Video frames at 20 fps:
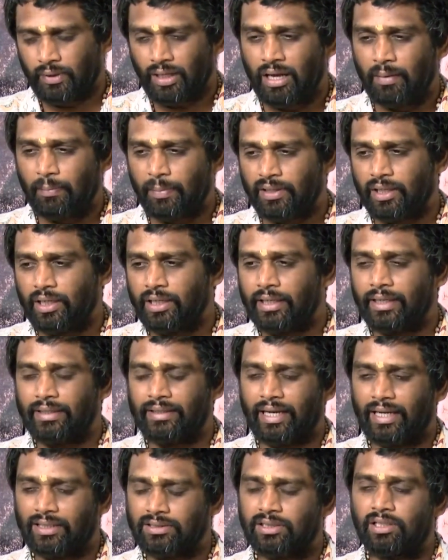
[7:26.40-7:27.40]
அப்போ தான் நீங்கள்
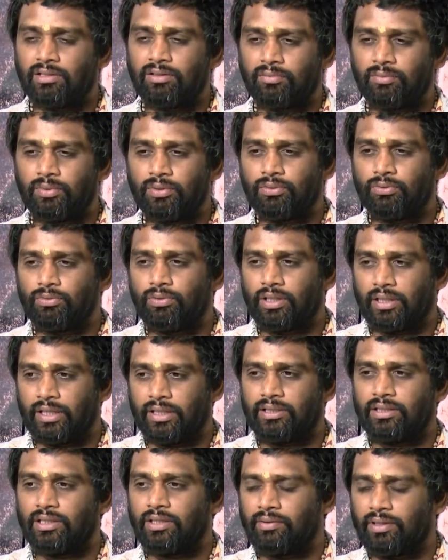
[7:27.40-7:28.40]
டேக்ஸ் கட்டும்போது உங்களுக்கு
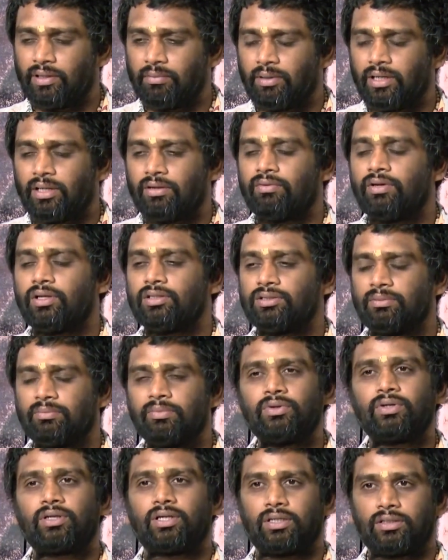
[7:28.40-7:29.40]
எந்த விதமான வருத்தமும்
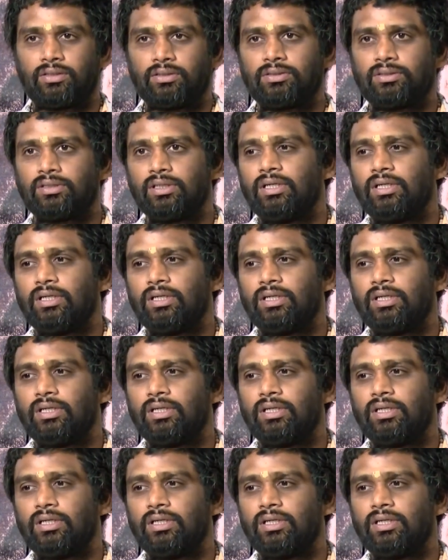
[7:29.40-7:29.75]
இருக்காது